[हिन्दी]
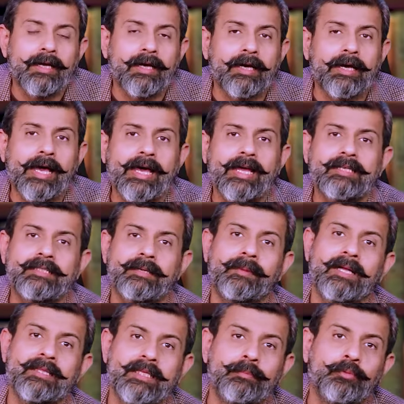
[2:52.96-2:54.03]
गैर
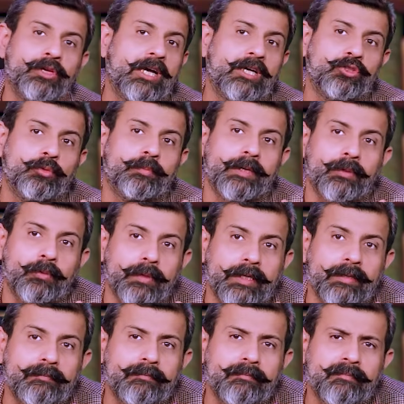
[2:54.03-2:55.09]
जमाती बुनियादों पर हुए
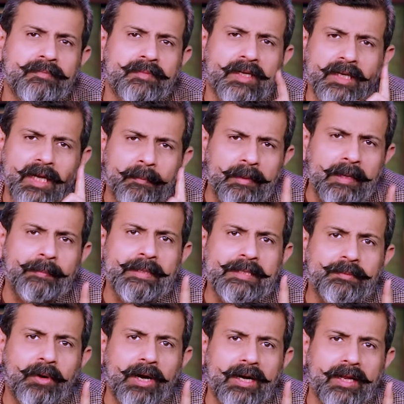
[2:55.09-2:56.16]
जिनका
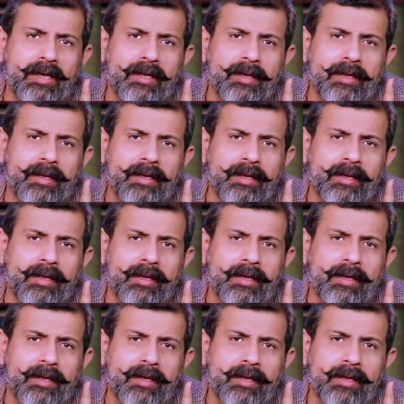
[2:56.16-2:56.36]
पीपल्स पार्टी